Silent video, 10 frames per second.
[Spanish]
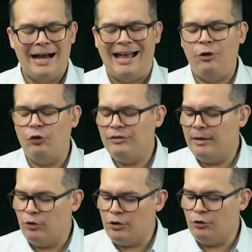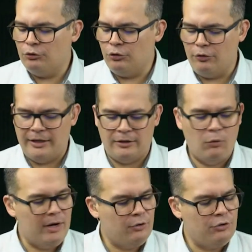¿A dónde voy con todo esto?
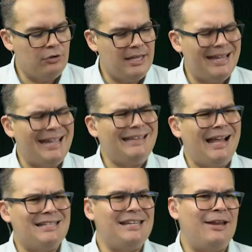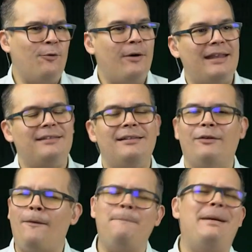Bueno, yo dije, ¿qué tal si en lugar de
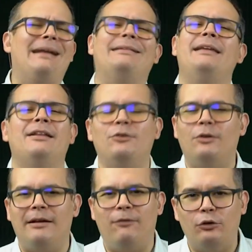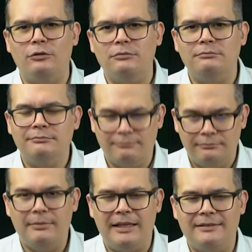estar compartiendo la foto,
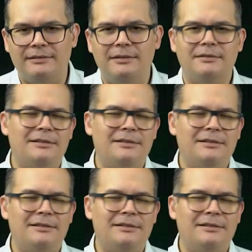¿verdad?